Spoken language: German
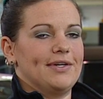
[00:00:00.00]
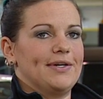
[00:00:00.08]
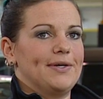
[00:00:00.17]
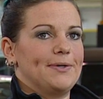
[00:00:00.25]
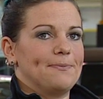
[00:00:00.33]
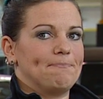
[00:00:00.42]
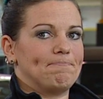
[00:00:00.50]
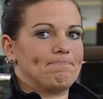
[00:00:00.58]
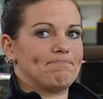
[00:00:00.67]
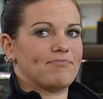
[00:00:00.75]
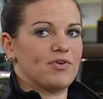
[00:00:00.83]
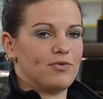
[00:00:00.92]

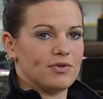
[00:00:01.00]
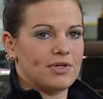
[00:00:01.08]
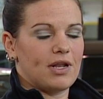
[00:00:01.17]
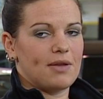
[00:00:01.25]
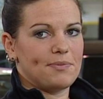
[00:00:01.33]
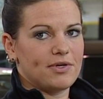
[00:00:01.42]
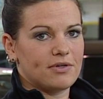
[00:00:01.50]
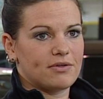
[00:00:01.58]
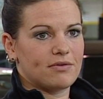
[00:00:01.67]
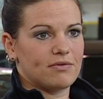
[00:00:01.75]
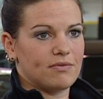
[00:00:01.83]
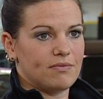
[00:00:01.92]
Ähm, wir wurden
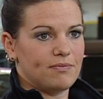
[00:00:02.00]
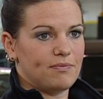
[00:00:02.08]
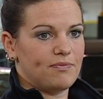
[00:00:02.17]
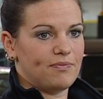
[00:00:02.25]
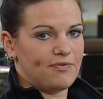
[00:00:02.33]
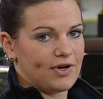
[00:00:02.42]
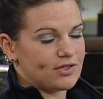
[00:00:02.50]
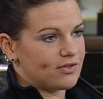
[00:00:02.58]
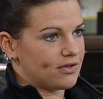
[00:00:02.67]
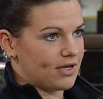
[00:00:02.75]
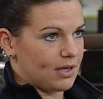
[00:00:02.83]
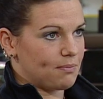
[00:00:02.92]
alarmiert,
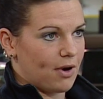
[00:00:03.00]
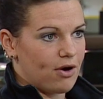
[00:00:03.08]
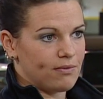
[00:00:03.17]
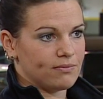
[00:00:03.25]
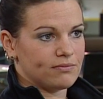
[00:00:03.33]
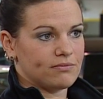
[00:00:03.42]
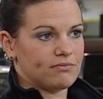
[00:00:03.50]
Fahrzeug gegen Baum.